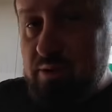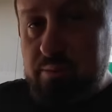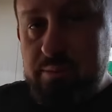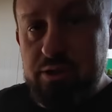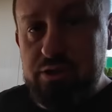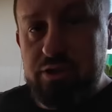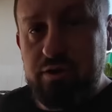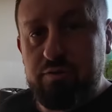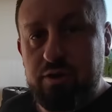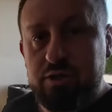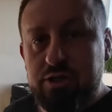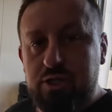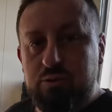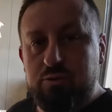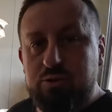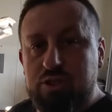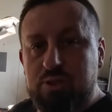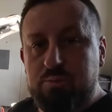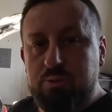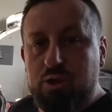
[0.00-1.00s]
momencie właśnie
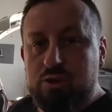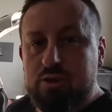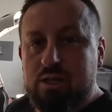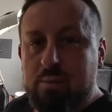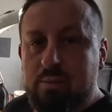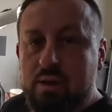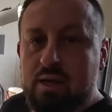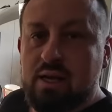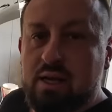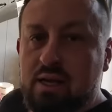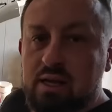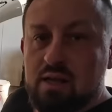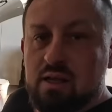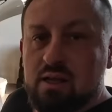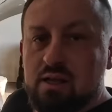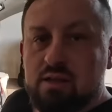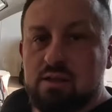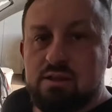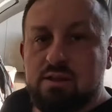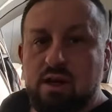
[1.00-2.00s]
już sprzątam
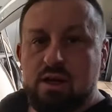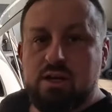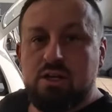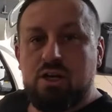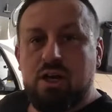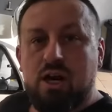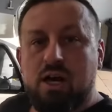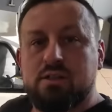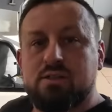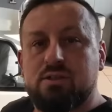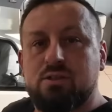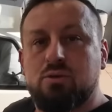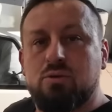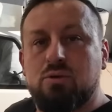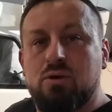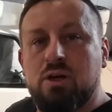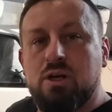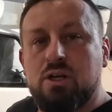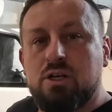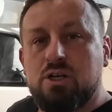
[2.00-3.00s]
Daihatsu
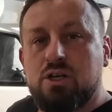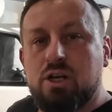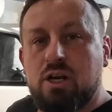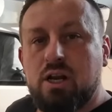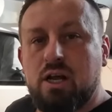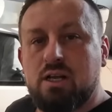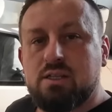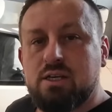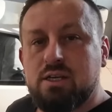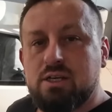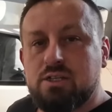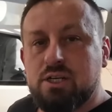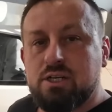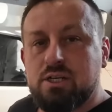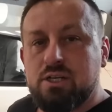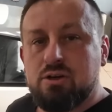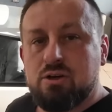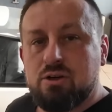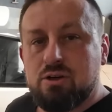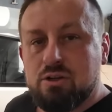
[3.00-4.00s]
Sharadę.
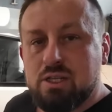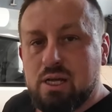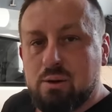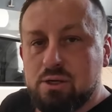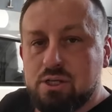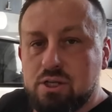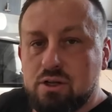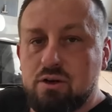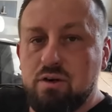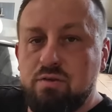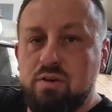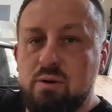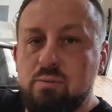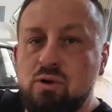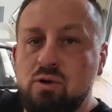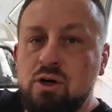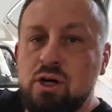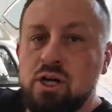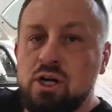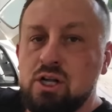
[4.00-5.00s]
Jeżeli nie oglądałeś tego
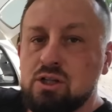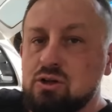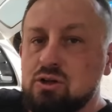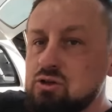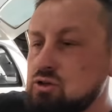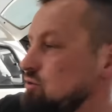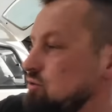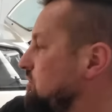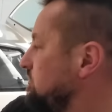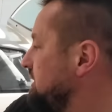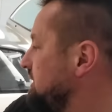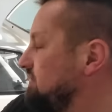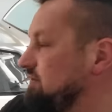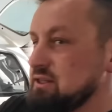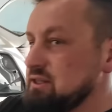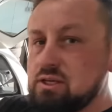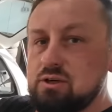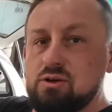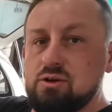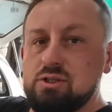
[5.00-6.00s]
filmu, to dosłownie
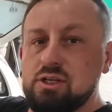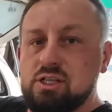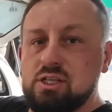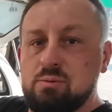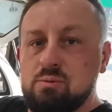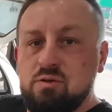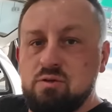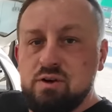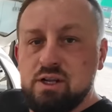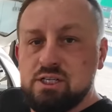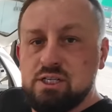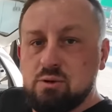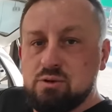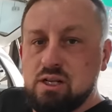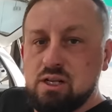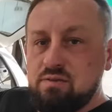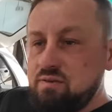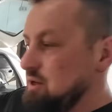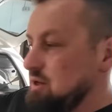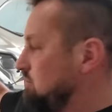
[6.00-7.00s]
dwa tygodnie temu wleciał
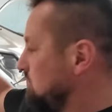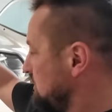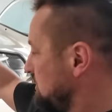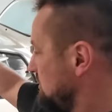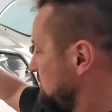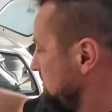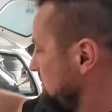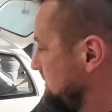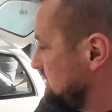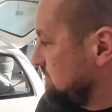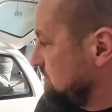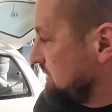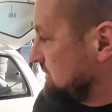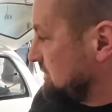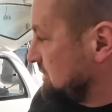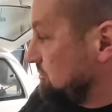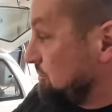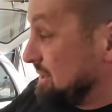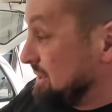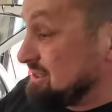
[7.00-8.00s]
ten film, możesz sobie
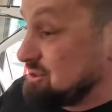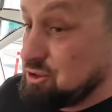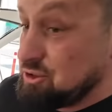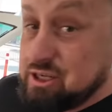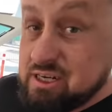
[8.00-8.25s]
zobaczyć. Bardzo